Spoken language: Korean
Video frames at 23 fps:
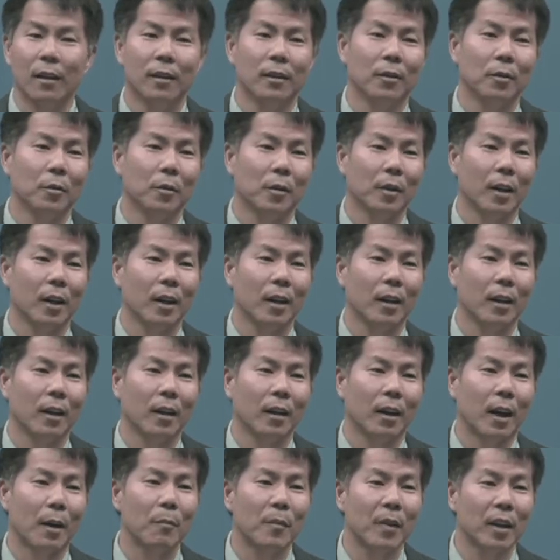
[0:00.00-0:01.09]
이렇게
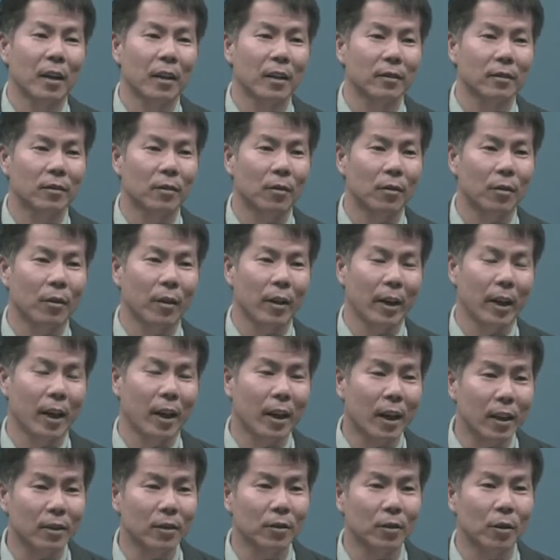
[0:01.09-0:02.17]
감당해서
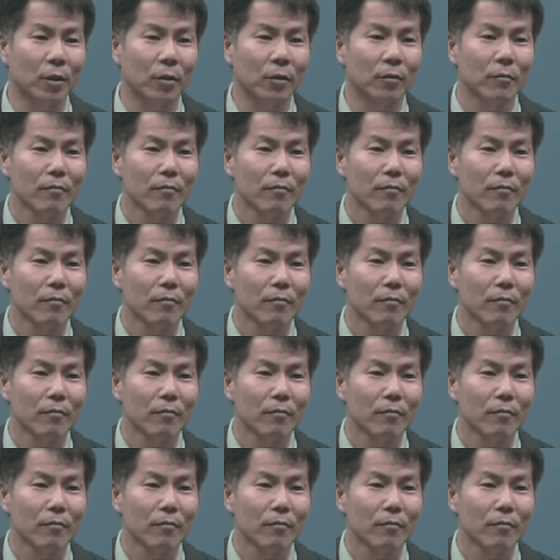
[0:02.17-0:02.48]
행하는 것,